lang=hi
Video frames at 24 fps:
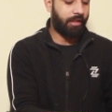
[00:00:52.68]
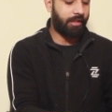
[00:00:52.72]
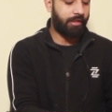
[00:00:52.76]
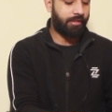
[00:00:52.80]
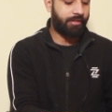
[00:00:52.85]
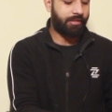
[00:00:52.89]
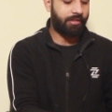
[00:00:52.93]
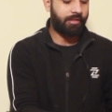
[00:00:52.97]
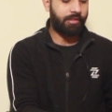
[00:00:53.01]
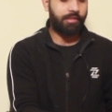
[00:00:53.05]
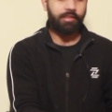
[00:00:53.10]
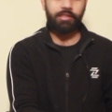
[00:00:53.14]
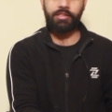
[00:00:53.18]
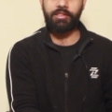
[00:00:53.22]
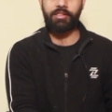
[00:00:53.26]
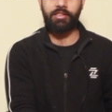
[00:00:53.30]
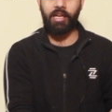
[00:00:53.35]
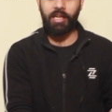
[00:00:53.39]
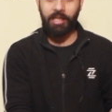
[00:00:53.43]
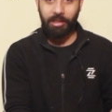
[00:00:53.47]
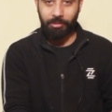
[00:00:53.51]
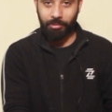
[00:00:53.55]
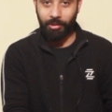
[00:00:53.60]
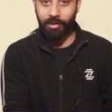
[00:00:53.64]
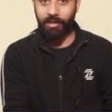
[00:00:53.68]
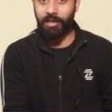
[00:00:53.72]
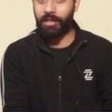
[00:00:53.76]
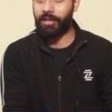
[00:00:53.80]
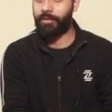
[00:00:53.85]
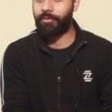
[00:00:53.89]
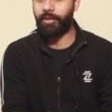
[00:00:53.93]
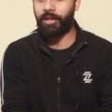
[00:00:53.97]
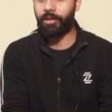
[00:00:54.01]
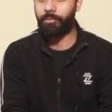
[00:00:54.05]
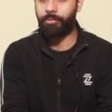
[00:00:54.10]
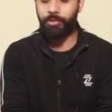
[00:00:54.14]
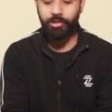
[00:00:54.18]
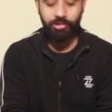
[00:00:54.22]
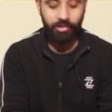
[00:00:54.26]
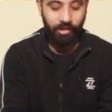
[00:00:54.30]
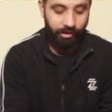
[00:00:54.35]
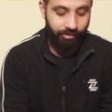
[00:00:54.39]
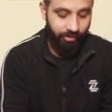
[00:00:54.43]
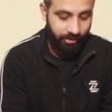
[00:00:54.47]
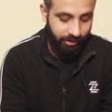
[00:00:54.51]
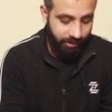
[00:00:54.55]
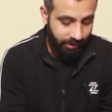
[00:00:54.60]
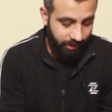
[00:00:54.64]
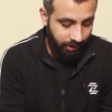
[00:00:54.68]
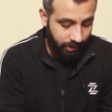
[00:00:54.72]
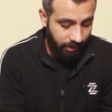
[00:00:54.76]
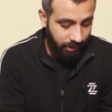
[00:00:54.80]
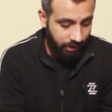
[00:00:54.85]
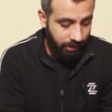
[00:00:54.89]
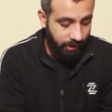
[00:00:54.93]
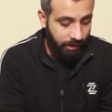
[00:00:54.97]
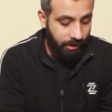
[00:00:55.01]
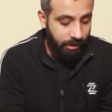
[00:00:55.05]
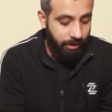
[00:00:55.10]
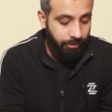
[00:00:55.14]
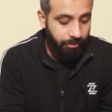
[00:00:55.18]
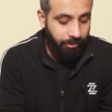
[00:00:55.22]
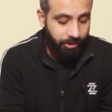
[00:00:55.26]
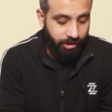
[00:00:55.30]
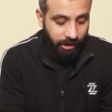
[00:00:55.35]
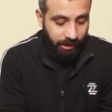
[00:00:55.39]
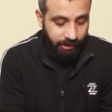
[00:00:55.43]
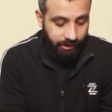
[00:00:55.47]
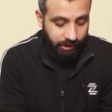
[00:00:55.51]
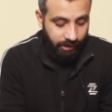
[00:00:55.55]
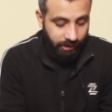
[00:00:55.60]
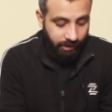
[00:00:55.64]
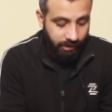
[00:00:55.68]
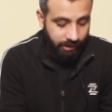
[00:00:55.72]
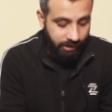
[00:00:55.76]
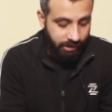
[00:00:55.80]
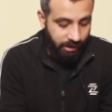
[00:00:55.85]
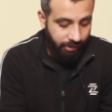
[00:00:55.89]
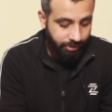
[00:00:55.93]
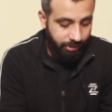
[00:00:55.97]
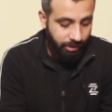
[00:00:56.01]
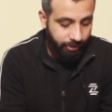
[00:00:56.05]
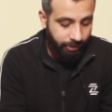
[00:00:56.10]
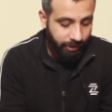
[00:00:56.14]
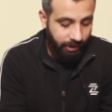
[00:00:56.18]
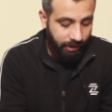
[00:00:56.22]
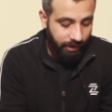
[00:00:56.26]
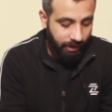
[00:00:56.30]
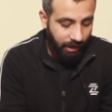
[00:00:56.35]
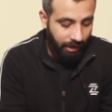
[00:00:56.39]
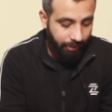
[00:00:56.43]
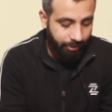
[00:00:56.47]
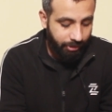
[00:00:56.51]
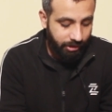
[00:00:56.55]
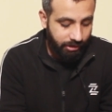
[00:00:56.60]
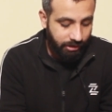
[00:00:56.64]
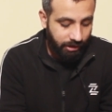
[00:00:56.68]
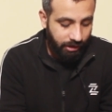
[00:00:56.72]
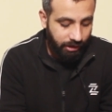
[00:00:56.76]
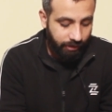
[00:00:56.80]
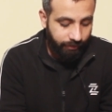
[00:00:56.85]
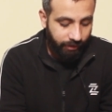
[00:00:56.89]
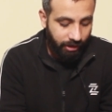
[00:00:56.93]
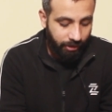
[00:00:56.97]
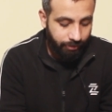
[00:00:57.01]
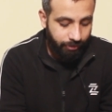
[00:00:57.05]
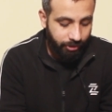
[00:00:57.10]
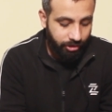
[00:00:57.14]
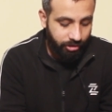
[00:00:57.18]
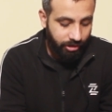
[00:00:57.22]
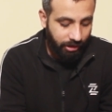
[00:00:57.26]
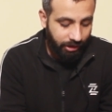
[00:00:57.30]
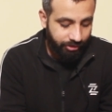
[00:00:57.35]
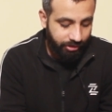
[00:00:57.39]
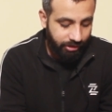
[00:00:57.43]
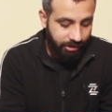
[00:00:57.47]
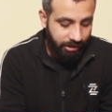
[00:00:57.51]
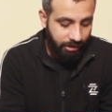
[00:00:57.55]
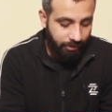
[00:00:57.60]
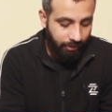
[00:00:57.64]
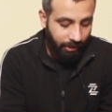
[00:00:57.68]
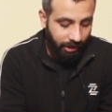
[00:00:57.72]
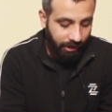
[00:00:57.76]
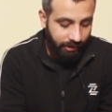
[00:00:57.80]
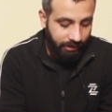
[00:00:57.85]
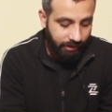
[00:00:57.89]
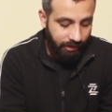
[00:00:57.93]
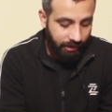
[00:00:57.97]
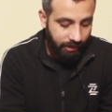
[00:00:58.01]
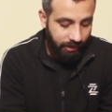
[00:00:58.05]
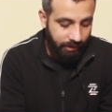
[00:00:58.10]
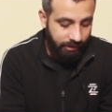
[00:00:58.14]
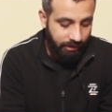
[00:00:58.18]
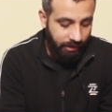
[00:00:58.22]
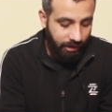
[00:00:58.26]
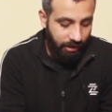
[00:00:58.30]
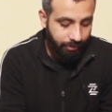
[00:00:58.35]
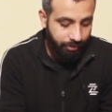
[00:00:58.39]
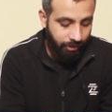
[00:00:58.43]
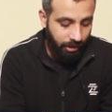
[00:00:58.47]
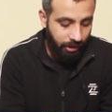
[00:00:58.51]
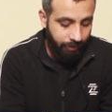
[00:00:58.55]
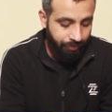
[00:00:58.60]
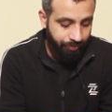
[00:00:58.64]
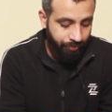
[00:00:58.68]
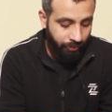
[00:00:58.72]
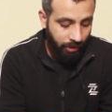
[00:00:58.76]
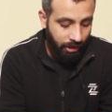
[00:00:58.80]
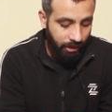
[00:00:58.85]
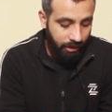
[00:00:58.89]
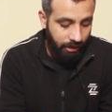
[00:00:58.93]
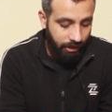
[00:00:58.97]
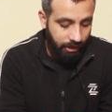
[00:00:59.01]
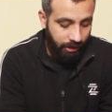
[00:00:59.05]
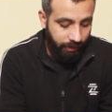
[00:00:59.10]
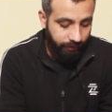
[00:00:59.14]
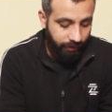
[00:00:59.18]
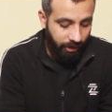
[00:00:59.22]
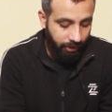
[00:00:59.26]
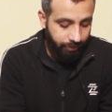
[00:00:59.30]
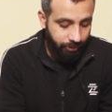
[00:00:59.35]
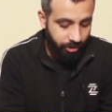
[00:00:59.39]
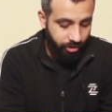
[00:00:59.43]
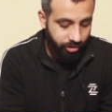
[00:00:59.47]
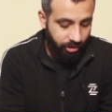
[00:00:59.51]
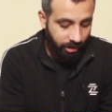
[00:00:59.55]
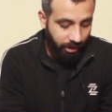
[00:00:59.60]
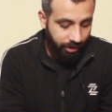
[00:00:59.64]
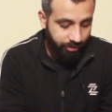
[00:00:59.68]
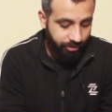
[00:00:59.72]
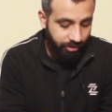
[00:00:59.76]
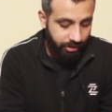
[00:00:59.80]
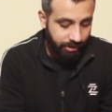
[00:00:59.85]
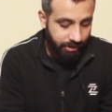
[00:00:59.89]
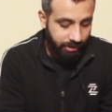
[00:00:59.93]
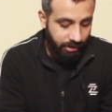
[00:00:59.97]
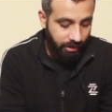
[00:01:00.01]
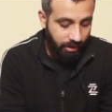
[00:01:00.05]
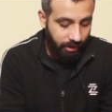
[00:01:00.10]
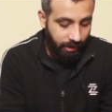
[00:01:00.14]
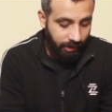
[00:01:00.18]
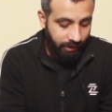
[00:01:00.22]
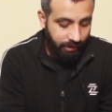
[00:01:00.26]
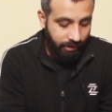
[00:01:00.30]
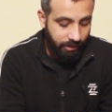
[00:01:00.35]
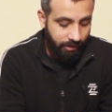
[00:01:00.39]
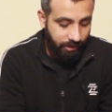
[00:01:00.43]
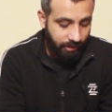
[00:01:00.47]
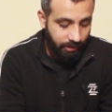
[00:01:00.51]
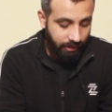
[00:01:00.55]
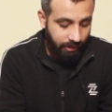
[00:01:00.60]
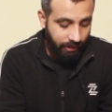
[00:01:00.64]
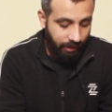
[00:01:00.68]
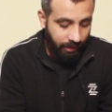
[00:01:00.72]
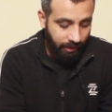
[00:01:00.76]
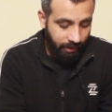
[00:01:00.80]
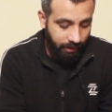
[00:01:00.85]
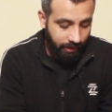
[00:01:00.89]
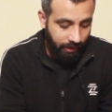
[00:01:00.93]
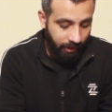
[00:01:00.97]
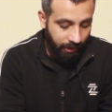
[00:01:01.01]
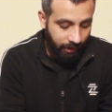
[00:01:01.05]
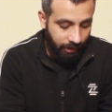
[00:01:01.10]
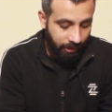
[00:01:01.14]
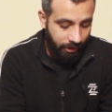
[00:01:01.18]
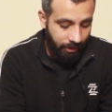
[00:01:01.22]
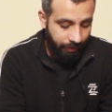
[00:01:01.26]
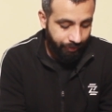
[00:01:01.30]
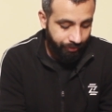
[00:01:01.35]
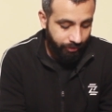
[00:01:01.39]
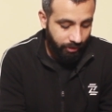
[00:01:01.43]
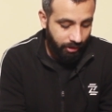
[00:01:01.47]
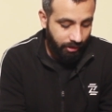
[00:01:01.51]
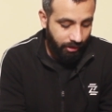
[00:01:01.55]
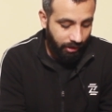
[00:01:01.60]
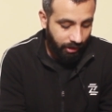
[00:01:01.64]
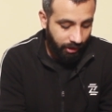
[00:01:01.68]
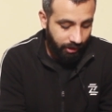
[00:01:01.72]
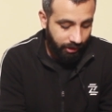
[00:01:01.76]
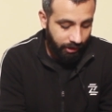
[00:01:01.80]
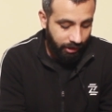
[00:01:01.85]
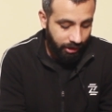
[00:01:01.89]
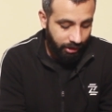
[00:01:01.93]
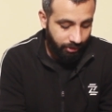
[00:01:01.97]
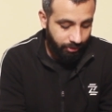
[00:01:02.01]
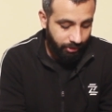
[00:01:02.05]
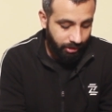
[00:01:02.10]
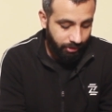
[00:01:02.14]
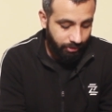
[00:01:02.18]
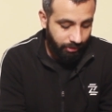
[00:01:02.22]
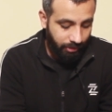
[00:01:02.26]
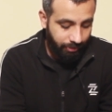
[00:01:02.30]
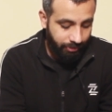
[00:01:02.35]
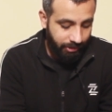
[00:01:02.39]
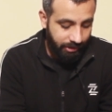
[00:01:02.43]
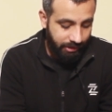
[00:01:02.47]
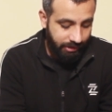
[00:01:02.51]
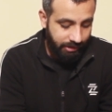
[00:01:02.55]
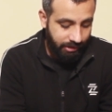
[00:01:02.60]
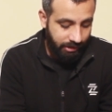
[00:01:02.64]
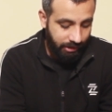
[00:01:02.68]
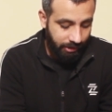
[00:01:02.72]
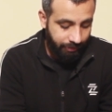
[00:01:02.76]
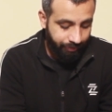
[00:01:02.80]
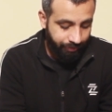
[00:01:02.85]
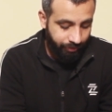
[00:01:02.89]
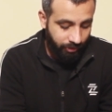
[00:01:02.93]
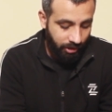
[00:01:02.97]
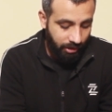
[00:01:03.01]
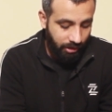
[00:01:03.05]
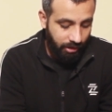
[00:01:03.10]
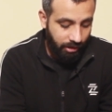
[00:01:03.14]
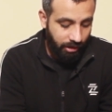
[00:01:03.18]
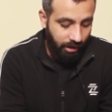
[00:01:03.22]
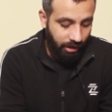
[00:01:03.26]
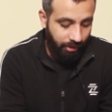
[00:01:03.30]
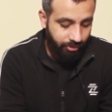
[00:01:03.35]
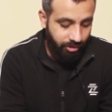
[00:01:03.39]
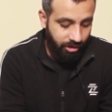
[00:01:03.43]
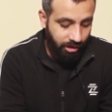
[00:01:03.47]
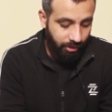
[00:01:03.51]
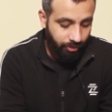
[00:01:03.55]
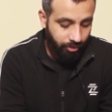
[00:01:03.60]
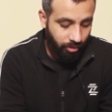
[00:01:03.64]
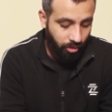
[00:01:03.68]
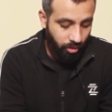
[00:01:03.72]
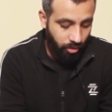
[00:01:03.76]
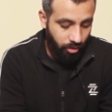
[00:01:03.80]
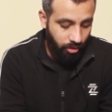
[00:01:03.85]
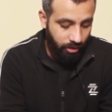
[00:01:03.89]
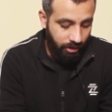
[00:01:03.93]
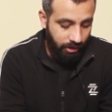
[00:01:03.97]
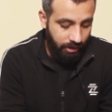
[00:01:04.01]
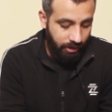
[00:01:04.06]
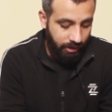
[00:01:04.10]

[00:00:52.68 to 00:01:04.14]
इस ालिमाना डेवलपमेंट चार्जेस से बचा सकते हैं सबसे पहले आपके साथ डेवलपमेंट चार्जेस की बात करें जनाब के डेवलपमेंट चार्जेस लग कितने गए हैं ताकि एक मरतबा फिर से हम सबको